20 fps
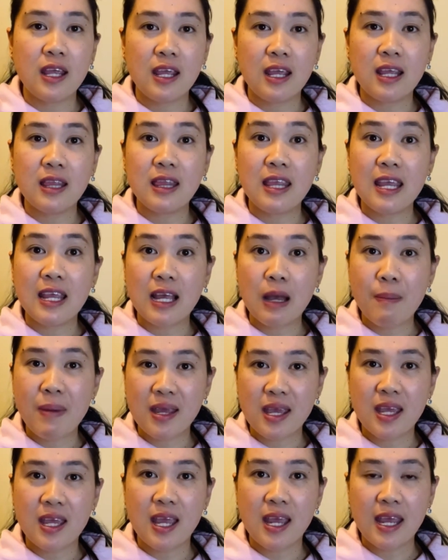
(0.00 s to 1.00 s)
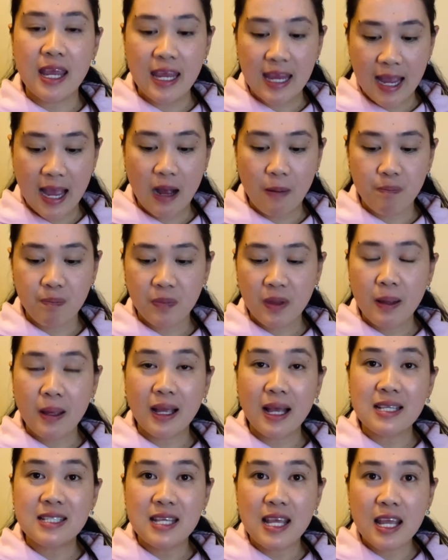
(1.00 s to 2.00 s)
hindi ka magiging hiyang
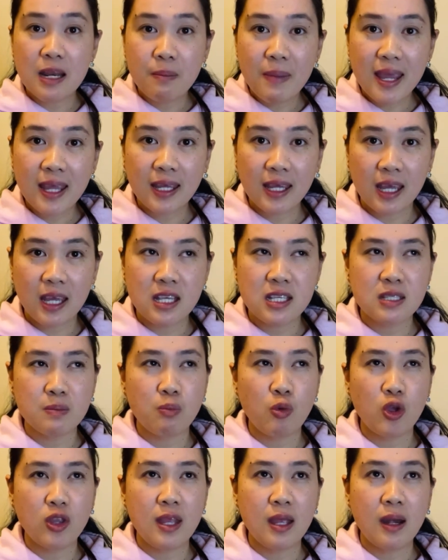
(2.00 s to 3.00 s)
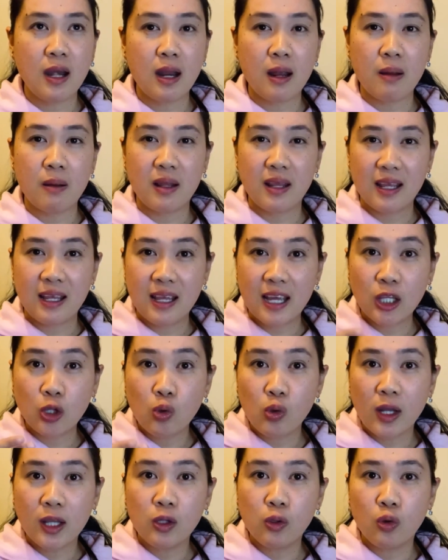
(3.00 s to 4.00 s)
kasi in my case pwede ring
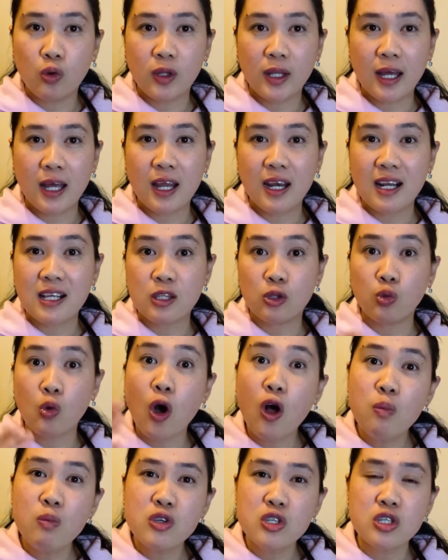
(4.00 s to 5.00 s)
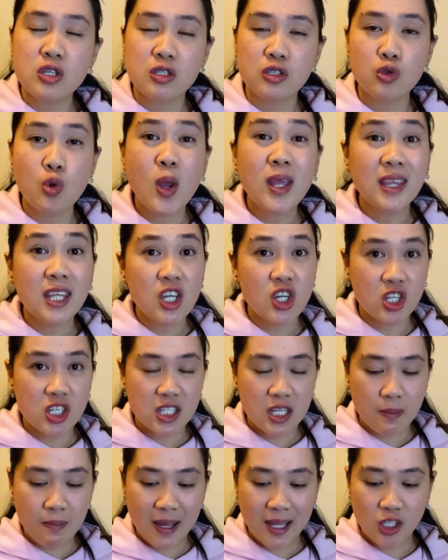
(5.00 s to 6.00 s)
katulad ko na almost 20 years
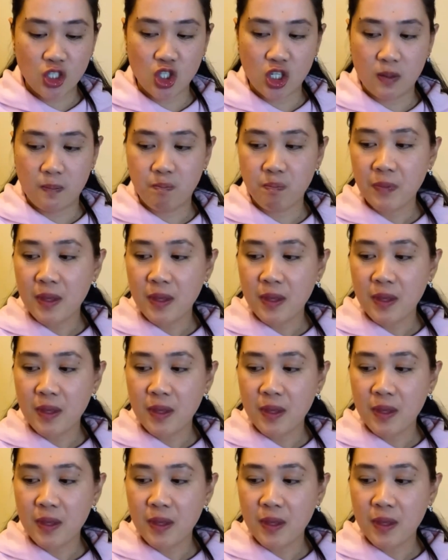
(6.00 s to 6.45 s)
imagine